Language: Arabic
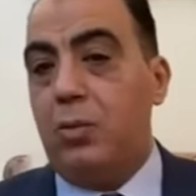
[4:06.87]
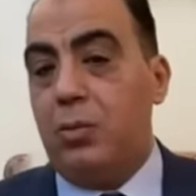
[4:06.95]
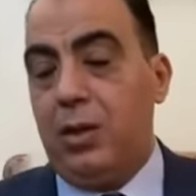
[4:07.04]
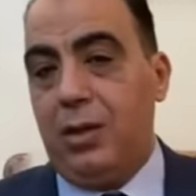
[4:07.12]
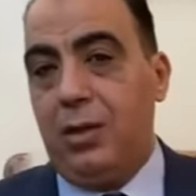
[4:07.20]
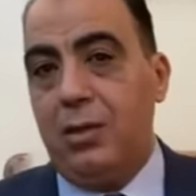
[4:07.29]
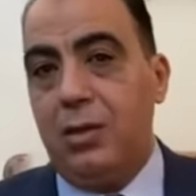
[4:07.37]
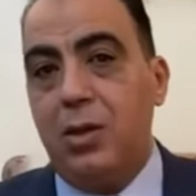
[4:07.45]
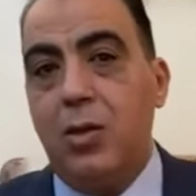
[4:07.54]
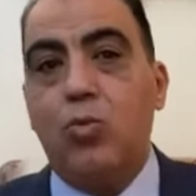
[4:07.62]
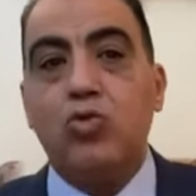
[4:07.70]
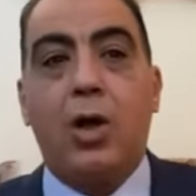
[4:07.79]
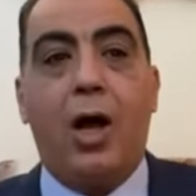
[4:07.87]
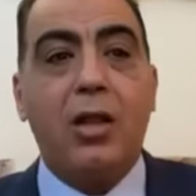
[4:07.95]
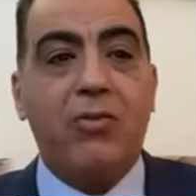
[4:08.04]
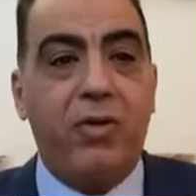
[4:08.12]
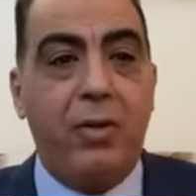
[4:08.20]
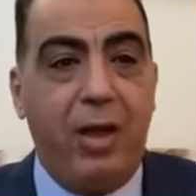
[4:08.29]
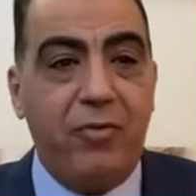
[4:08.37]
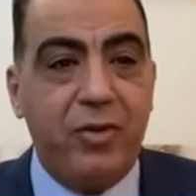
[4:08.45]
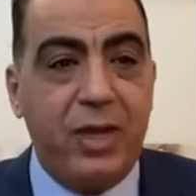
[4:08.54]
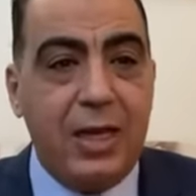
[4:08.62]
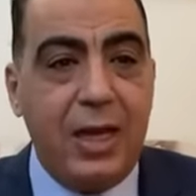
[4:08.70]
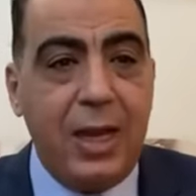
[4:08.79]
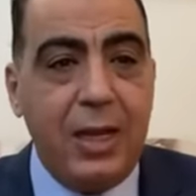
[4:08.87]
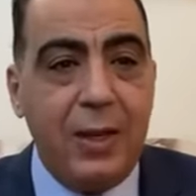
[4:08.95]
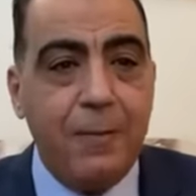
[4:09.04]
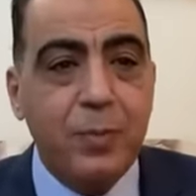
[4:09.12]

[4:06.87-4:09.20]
يعني متعاطفه معاه في النادي الاهلي